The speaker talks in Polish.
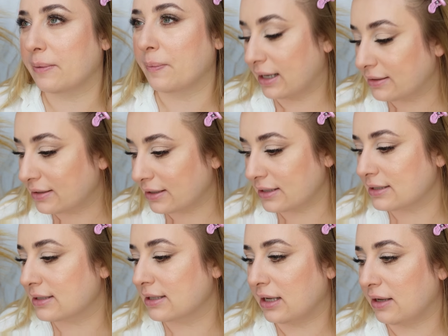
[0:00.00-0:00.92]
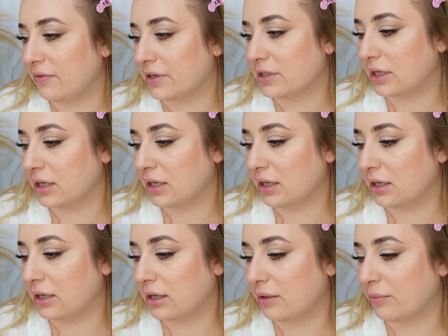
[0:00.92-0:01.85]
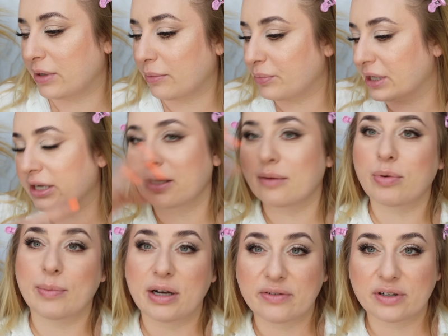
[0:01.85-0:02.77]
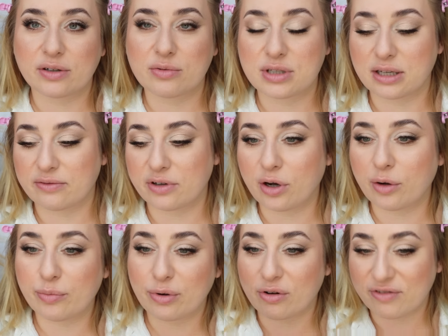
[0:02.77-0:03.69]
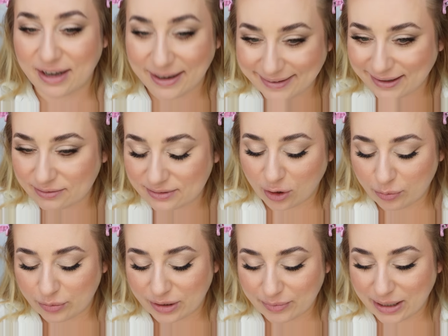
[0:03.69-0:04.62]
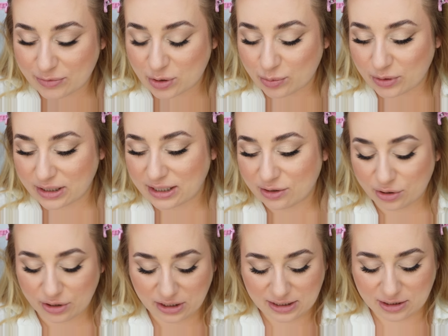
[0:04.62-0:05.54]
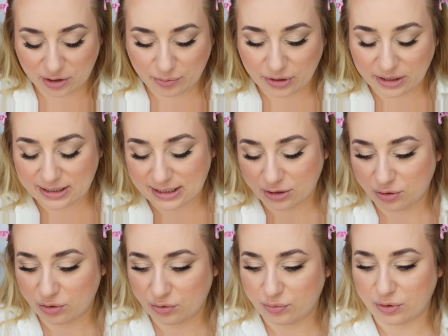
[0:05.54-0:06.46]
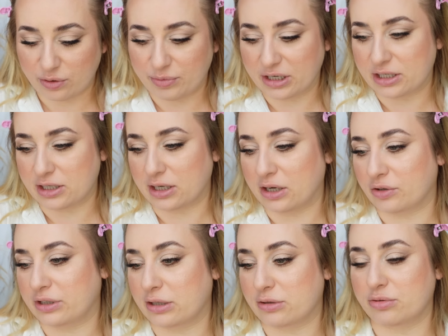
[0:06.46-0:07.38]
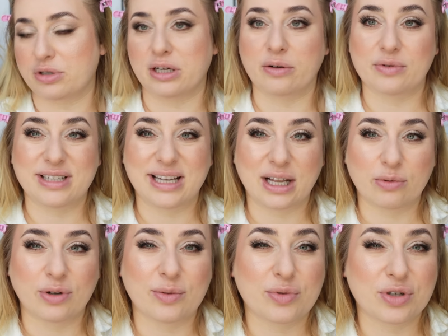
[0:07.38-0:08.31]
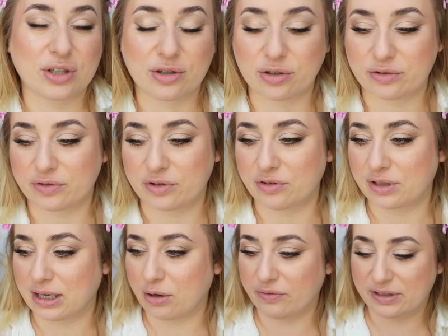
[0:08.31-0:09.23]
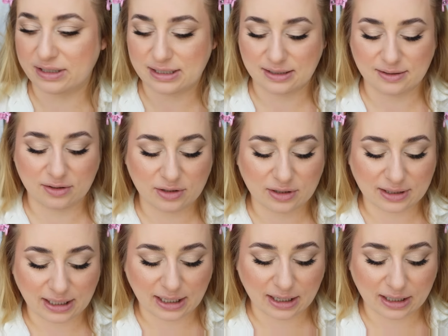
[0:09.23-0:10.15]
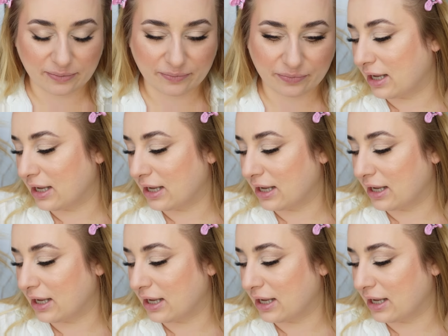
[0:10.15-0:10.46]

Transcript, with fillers: Catrice i wiecie, i miałam pięknie pomalowane ustawy ombrowane. Ombre miałam zrobione, no i co? I po jedzeniu, po obiedzie obiedzie od razu się zjadło i brzydko to wyglądało, więc no takie...